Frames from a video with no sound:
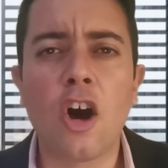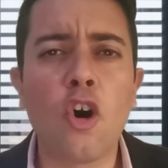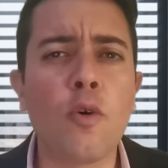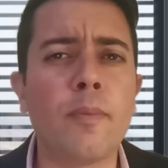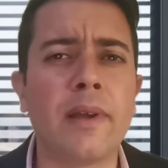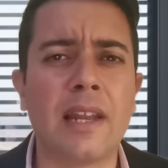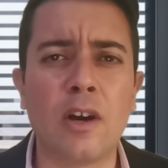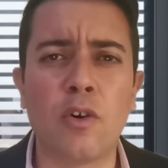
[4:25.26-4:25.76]

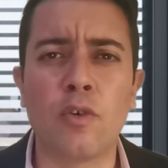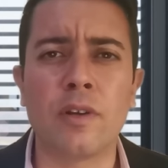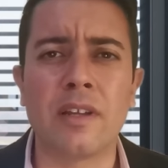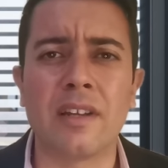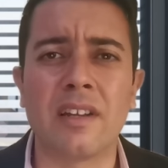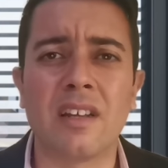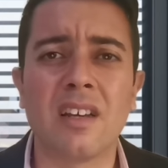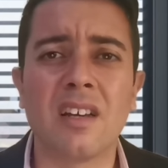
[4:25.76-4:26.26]
أو
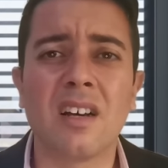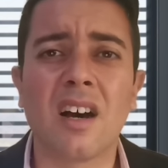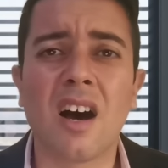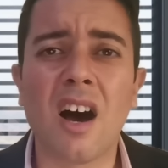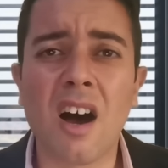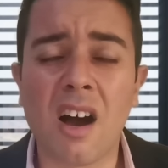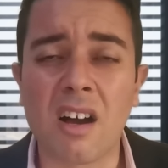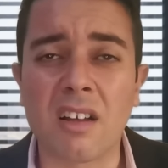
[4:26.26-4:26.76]
بلون
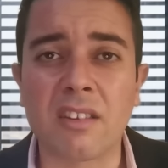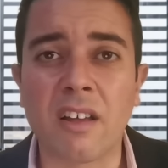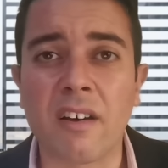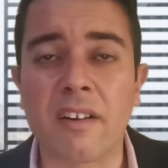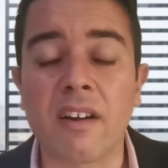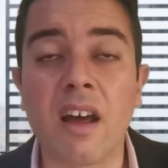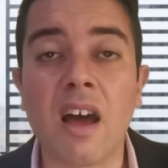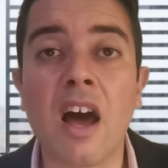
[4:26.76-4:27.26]

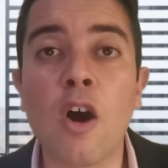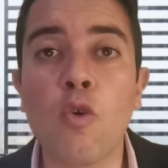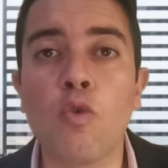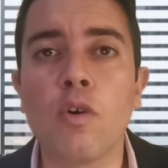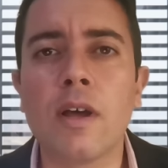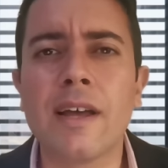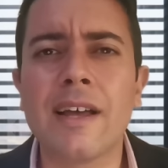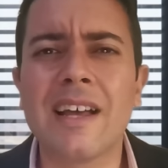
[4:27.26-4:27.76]
أخضر
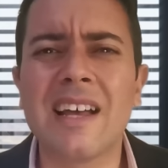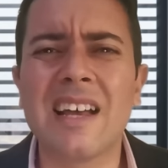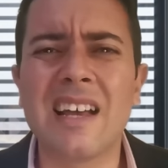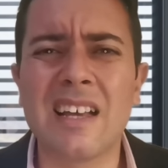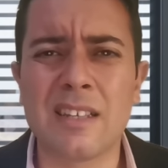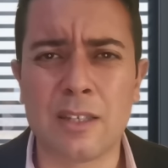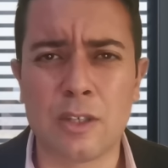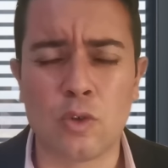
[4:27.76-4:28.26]
أو
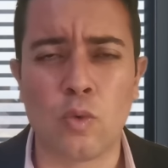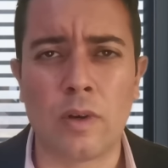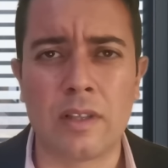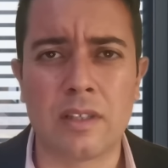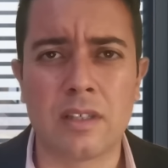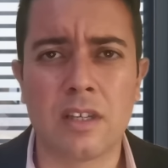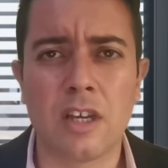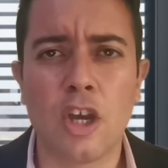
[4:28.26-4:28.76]

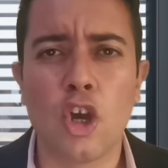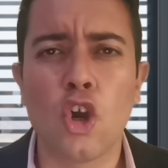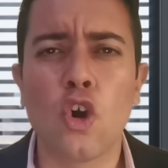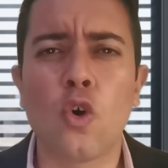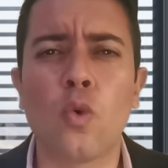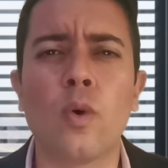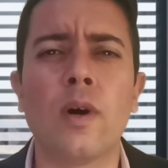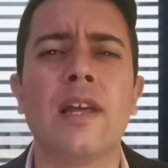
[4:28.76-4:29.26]
أسود
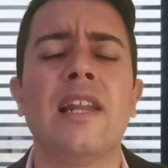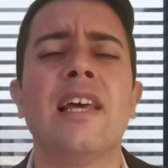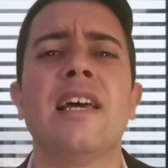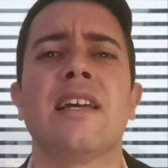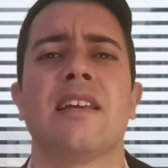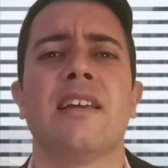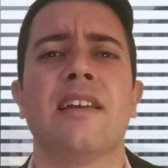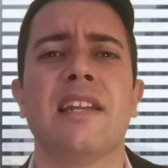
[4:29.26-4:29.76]

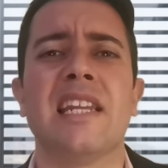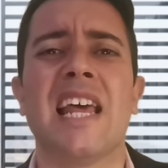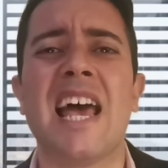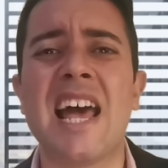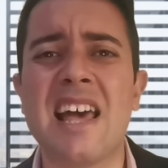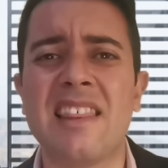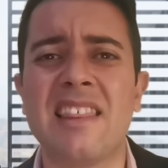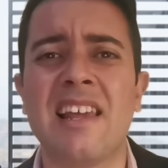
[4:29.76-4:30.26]
ولكن
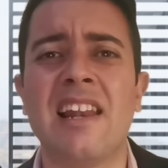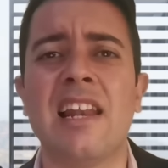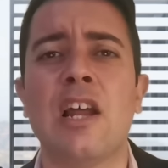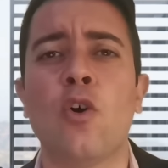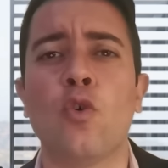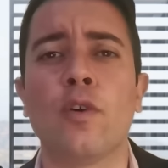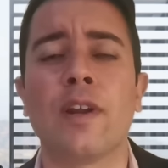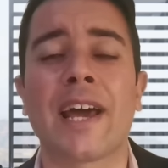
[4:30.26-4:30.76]
هذا
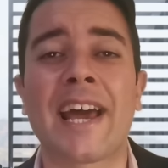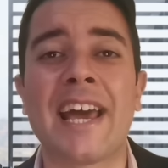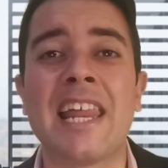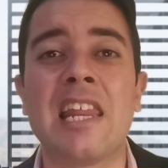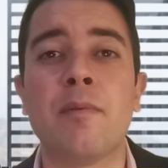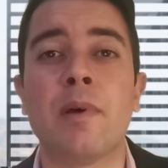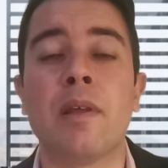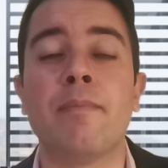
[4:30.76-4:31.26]
اللون
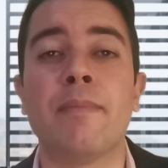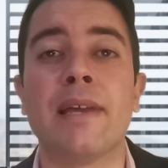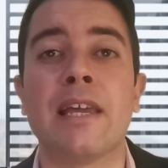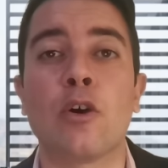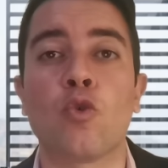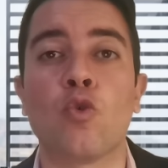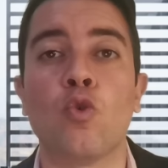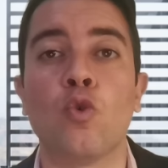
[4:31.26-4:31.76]
غالبا ما
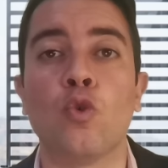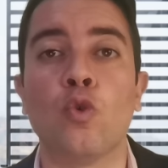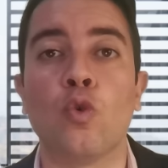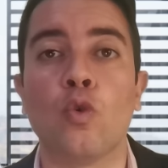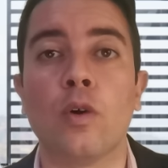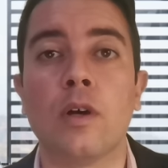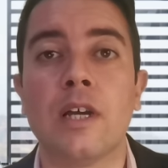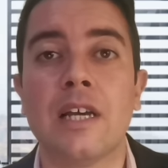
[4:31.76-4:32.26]

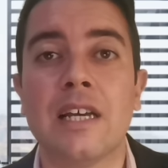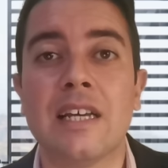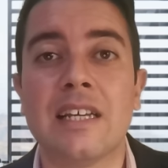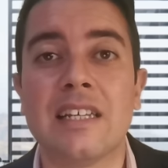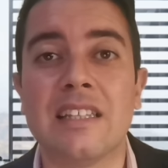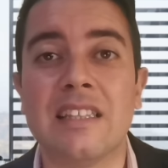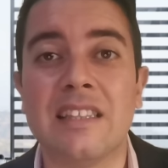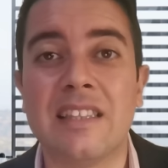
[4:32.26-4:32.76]
يكون
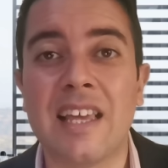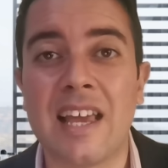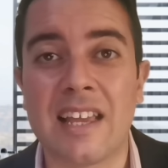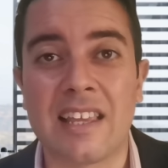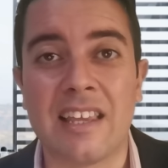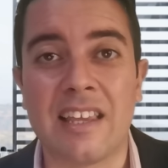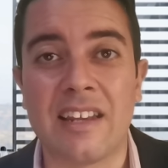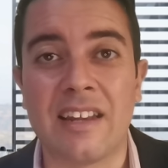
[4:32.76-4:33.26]

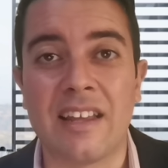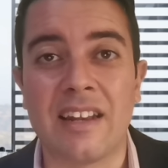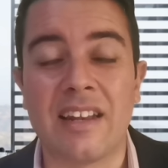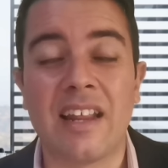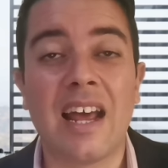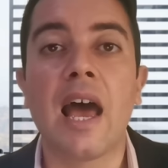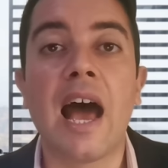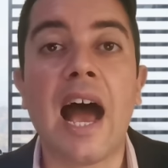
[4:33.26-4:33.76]
داكنا
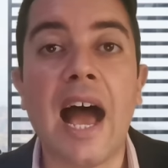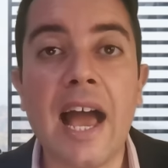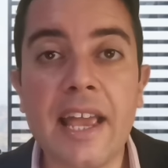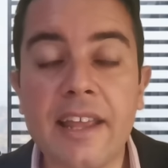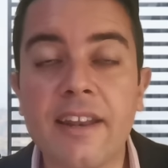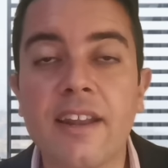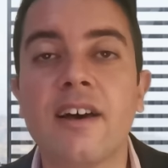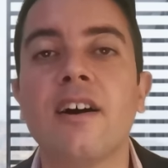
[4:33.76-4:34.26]

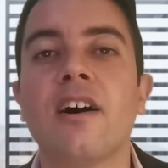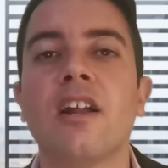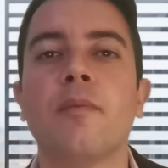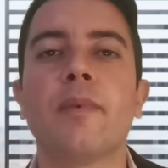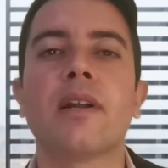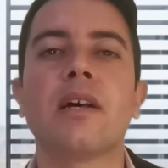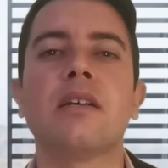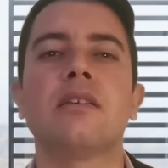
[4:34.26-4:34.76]
عينا
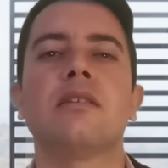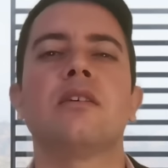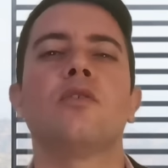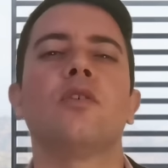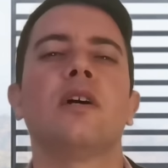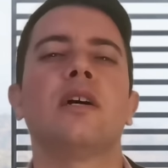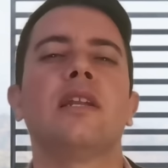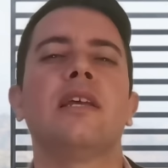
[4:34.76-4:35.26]
المرأة
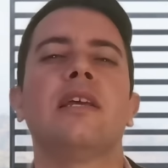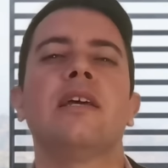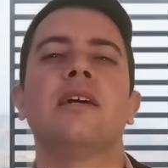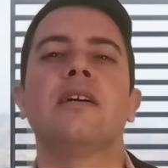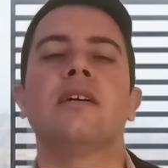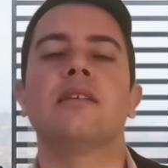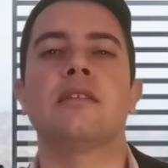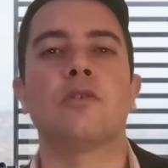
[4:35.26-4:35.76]

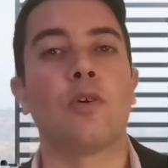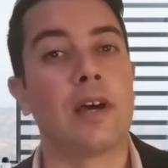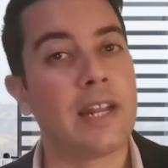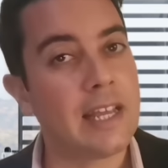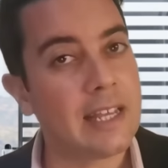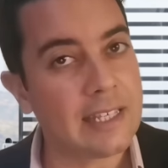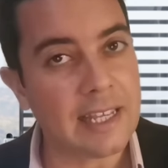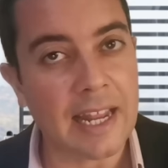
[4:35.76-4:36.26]
الزوهرية
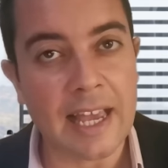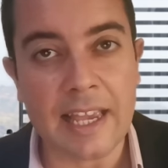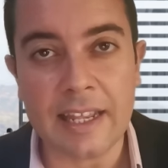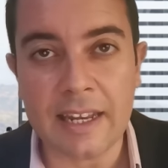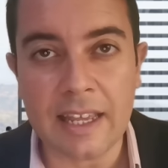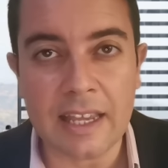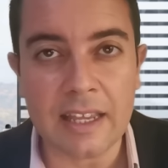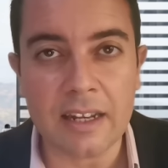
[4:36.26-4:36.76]
زوهرية
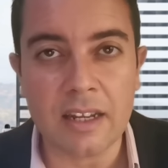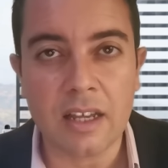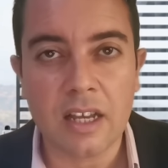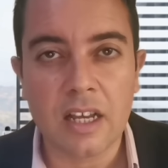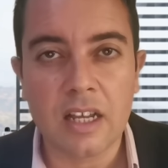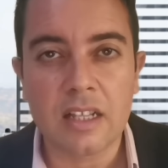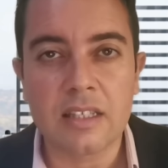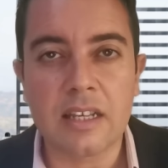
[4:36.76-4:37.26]
العينين
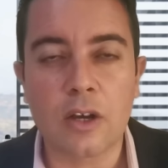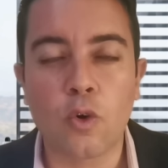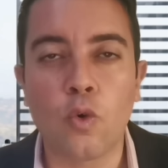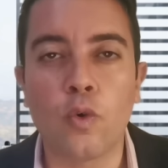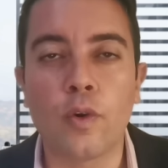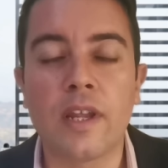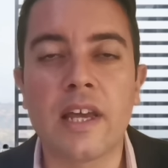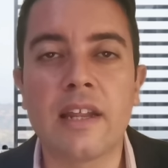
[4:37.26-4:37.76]

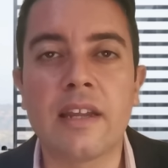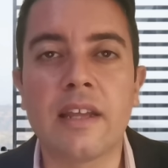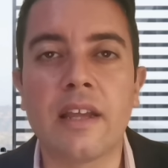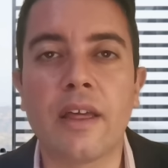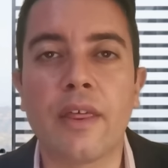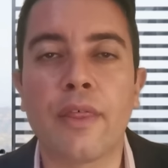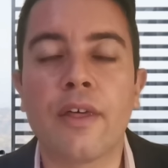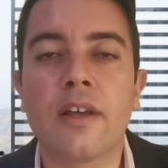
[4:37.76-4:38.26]

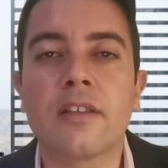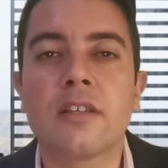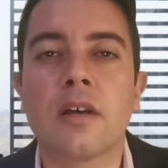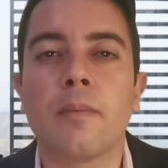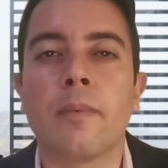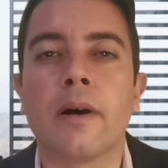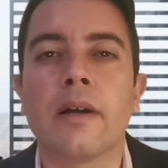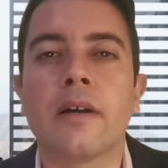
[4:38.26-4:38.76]
تكونان ذات
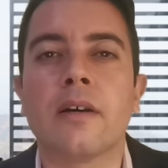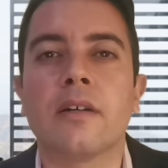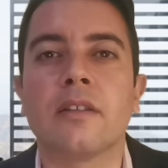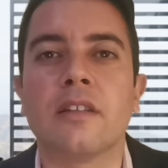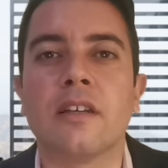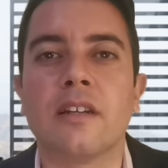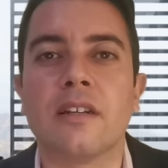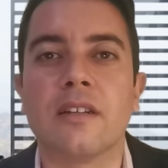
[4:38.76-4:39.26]

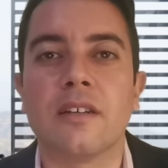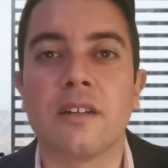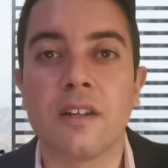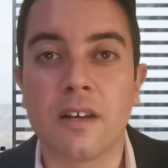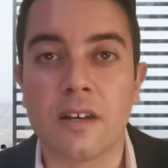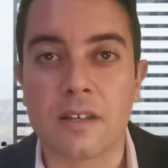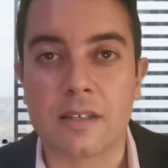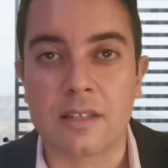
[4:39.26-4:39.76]
بياض
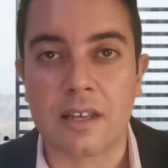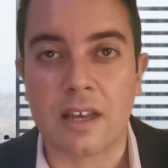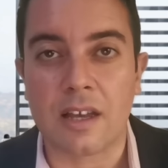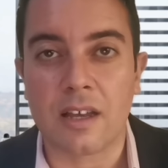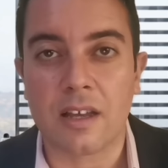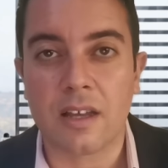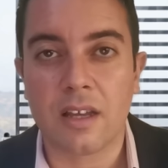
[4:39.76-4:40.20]
ناصع